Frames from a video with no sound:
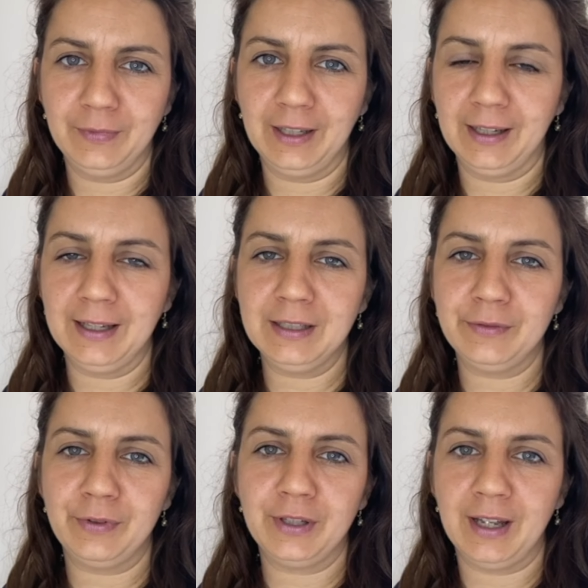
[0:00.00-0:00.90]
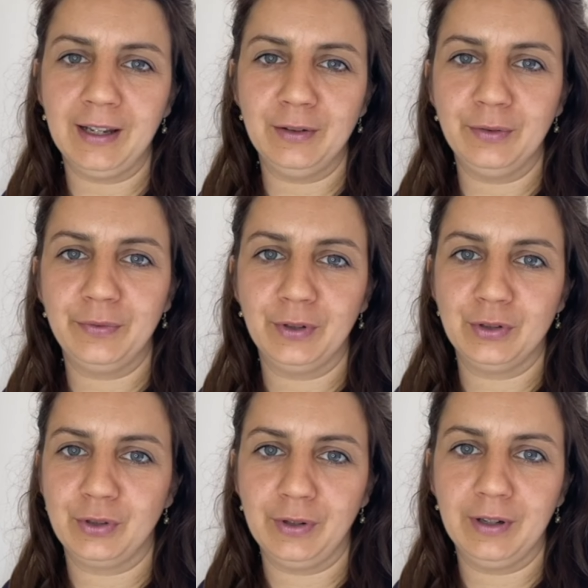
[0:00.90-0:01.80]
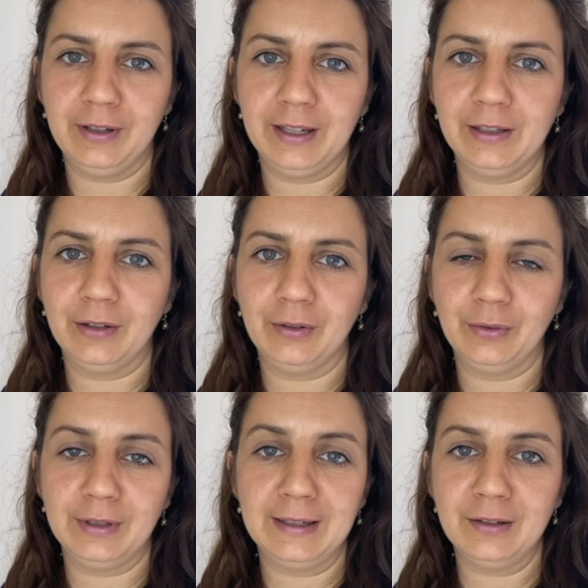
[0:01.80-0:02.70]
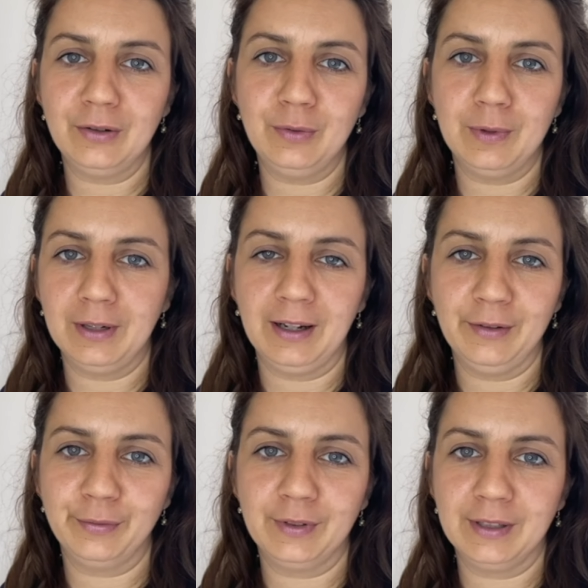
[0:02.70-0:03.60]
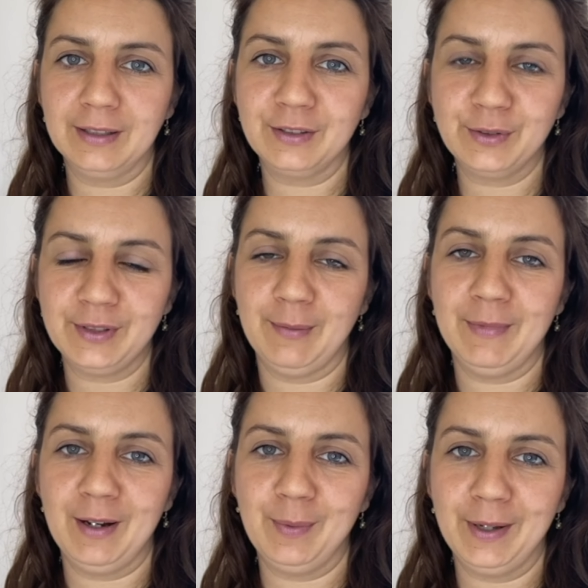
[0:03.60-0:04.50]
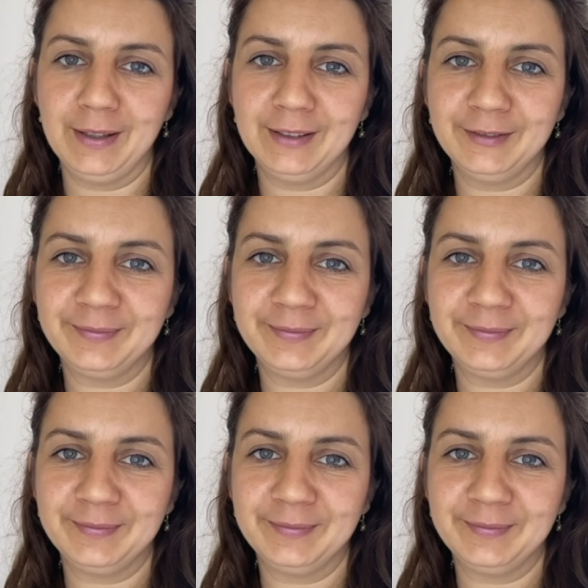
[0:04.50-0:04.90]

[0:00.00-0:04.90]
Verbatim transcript: gerechte Verteilung von Steuergeldern und länderübergreifende Zusammenarbeit.